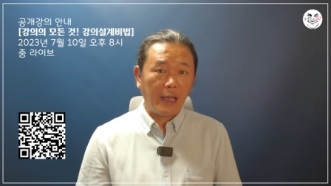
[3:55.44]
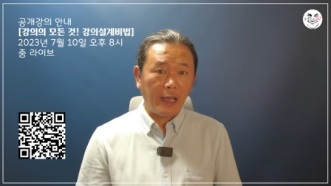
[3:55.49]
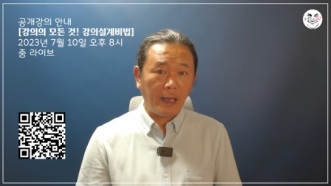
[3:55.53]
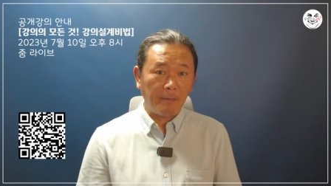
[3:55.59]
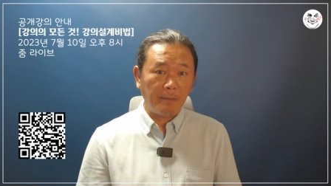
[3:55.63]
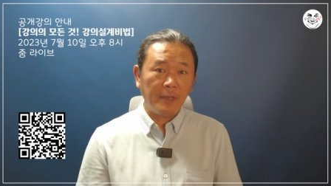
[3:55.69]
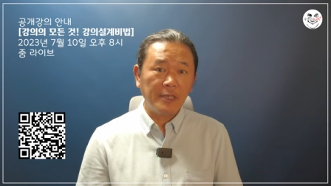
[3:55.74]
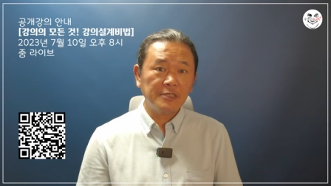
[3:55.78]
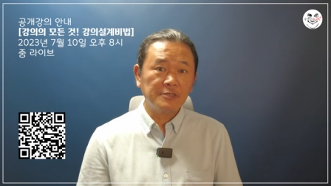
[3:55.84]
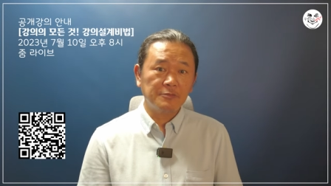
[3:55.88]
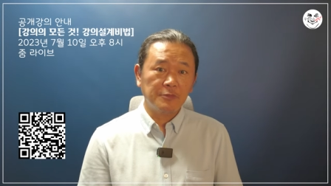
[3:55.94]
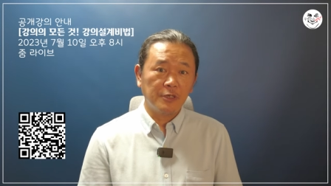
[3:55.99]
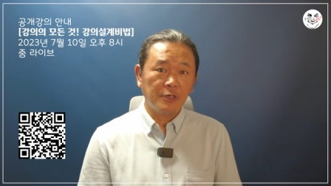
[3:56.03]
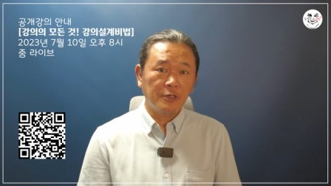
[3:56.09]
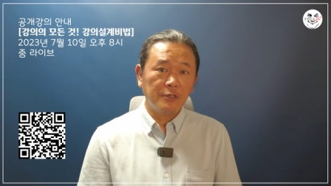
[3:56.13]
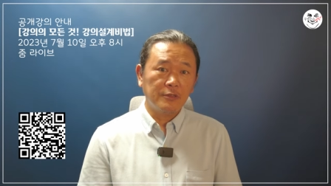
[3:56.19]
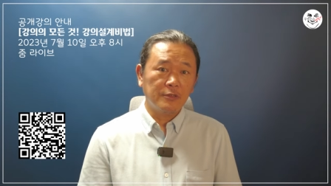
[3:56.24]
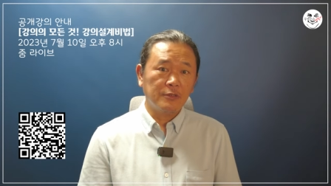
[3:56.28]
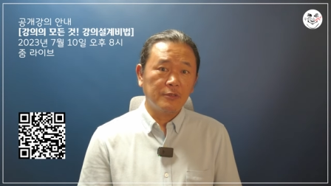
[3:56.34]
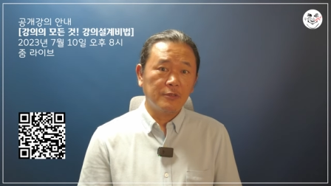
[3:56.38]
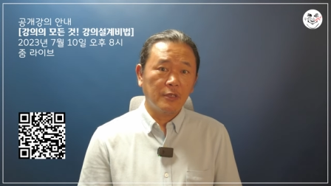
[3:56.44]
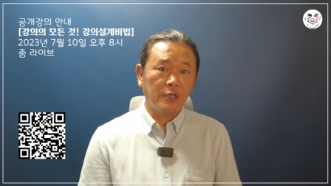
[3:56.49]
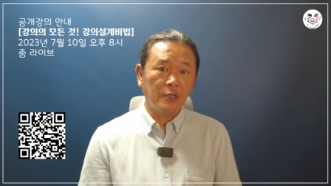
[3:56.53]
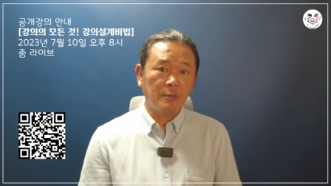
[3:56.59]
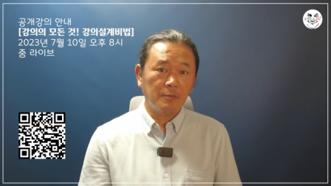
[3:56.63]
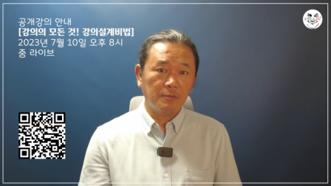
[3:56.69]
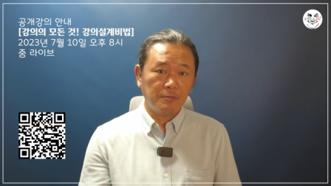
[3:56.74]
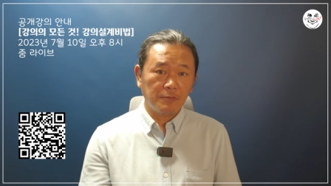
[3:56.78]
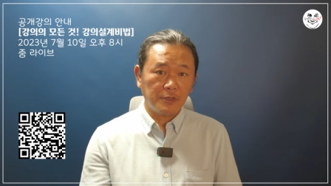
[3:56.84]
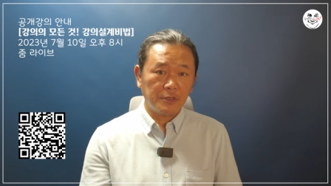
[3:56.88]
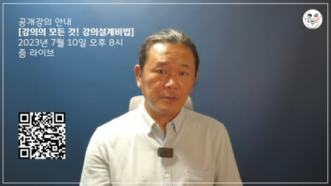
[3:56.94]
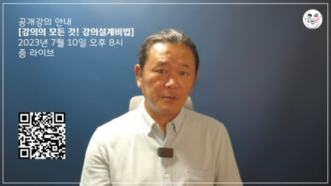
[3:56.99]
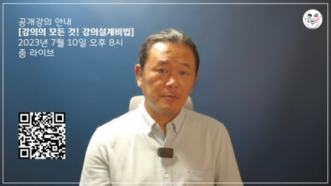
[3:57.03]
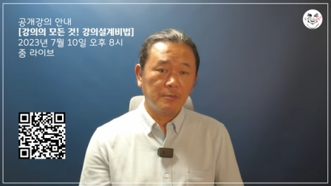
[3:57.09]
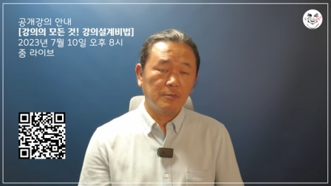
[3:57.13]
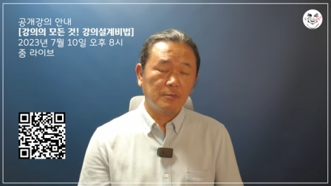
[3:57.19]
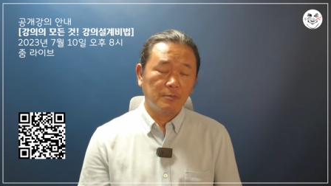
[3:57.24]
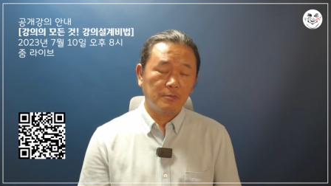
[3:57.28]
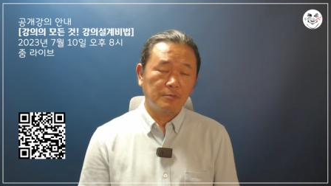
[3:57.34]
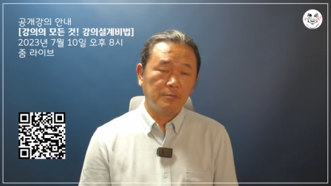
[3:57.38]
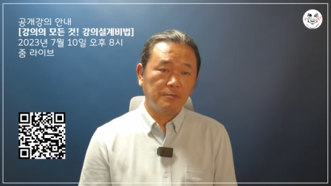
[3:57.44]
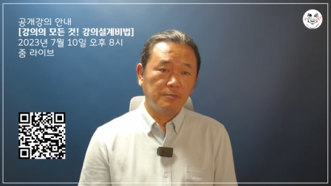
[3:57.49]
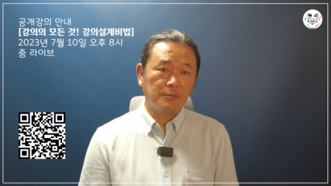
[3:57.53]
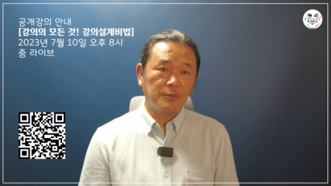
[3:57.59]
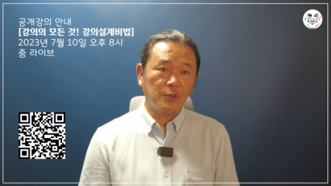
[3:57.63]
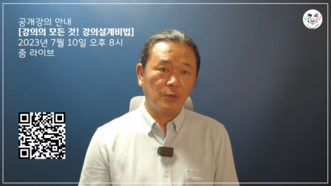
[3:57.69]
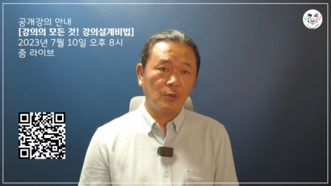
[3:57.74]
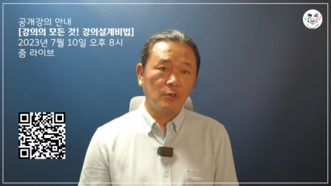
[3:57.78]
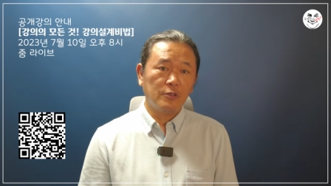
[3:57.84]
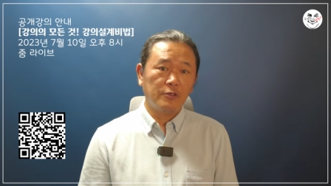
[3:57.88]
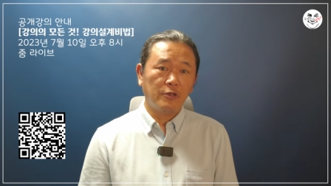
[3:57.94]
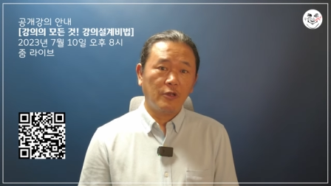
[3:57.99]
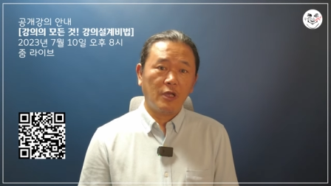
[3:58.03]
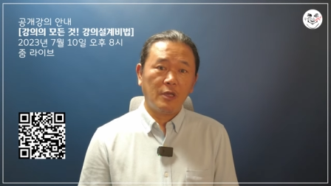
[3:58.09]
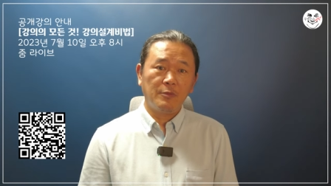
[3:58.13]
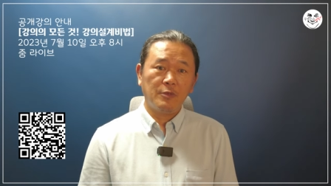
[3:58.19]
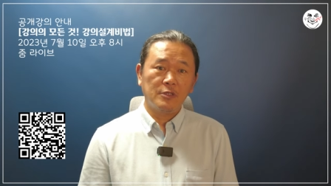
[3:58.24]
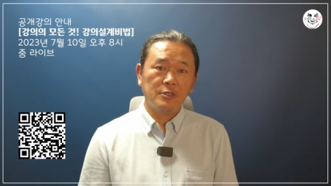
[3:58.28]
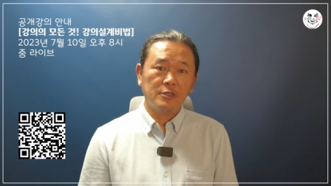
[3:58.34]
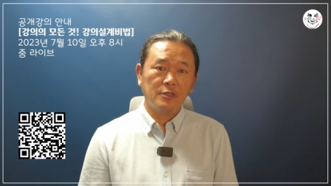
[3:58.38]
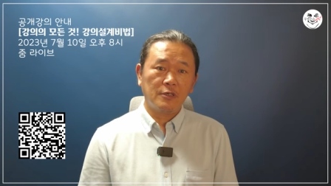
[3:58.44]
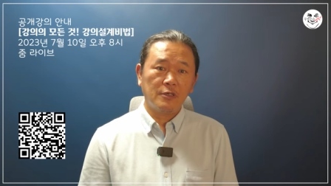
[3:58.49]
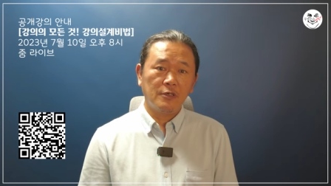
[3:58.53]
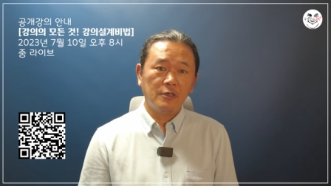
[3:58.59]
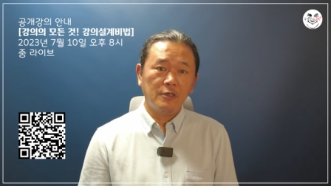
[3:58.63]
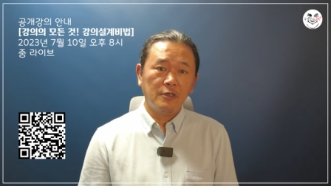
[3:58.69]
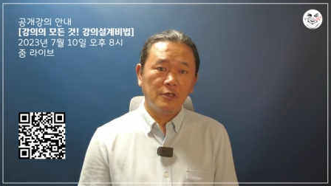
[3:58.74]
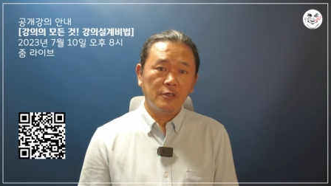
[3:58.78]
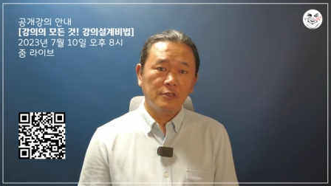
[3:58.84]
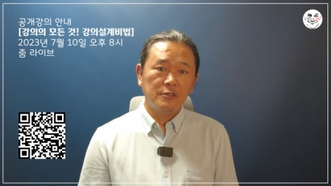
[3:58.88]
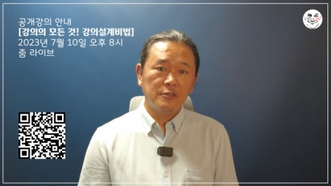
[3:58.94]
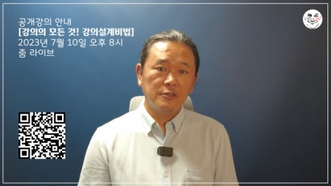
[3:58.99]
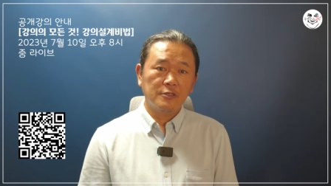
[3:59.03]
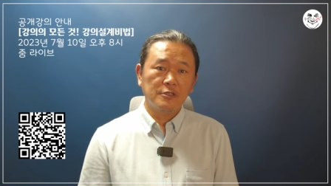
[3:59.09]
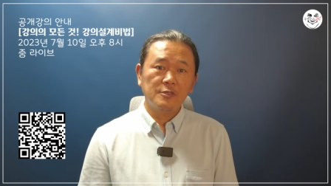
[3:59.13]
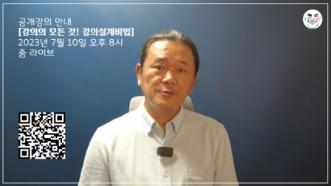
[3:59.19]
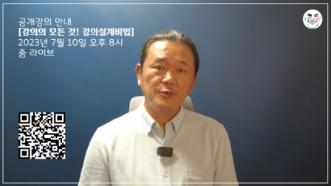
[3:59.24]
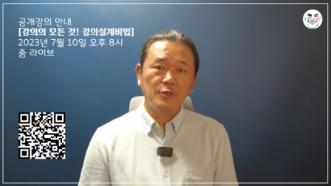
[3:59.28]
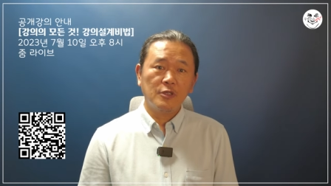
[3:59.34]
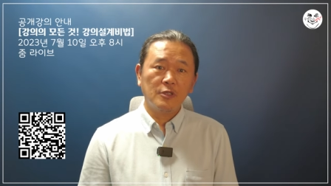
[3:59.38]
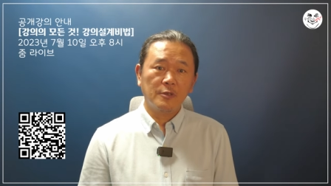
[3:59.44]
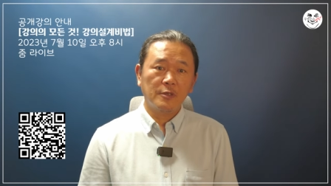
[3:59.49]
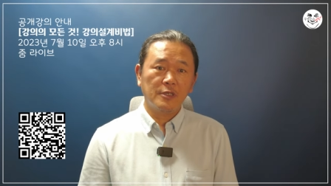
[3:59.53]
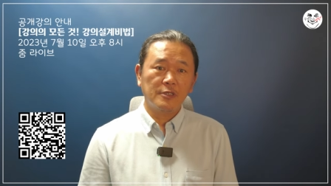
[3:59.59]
안 맞으면 예, 비, 용을 들어가면서 들으실 필요는